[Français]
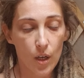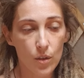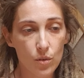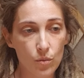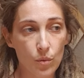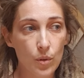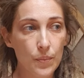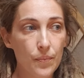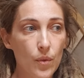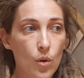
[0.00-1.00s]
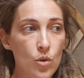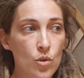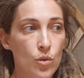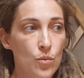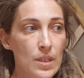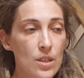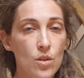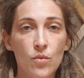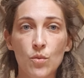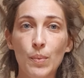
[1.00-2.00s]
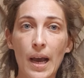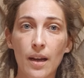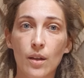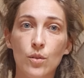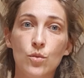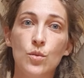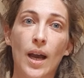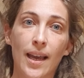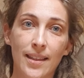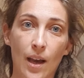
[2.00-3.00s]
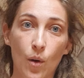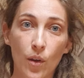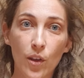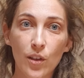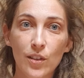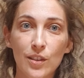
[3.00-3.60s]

Donc aujourd'hui, je vous parle du Ragnarok